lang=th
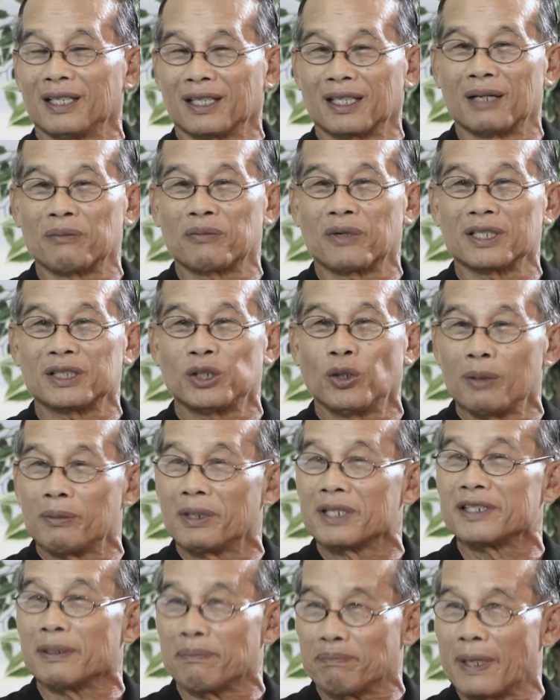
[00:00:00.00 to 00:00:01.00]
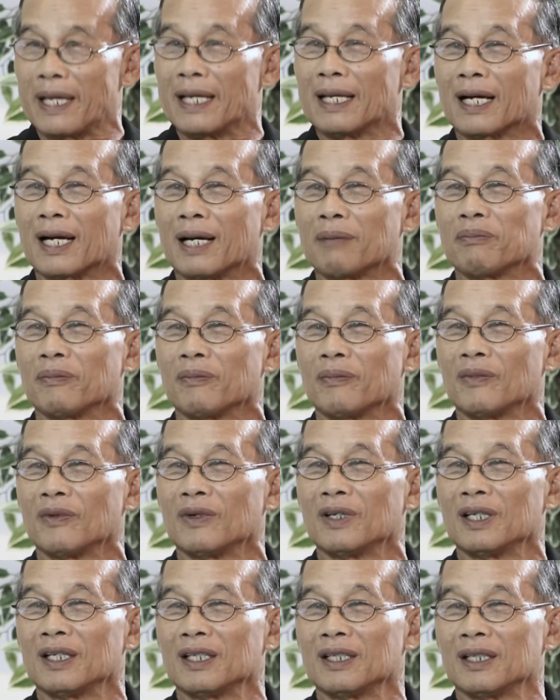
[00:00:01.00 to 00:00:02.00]
ครับก็ช่วยมา10ปีแล้วครับค
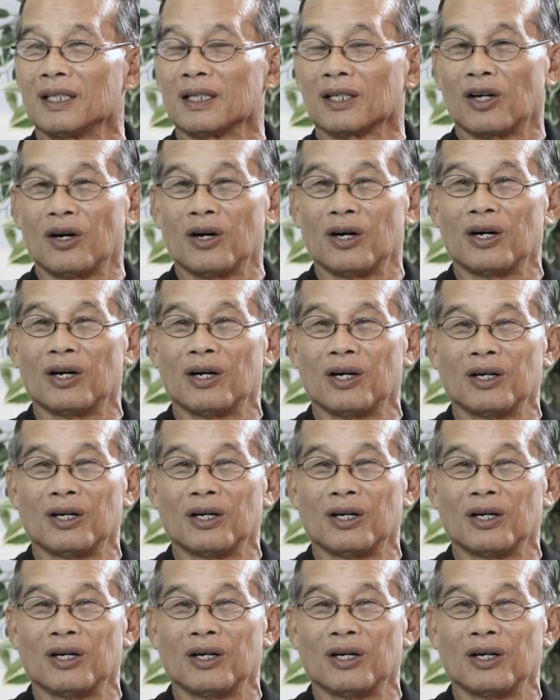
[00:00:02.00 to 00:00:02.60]
รับ ก็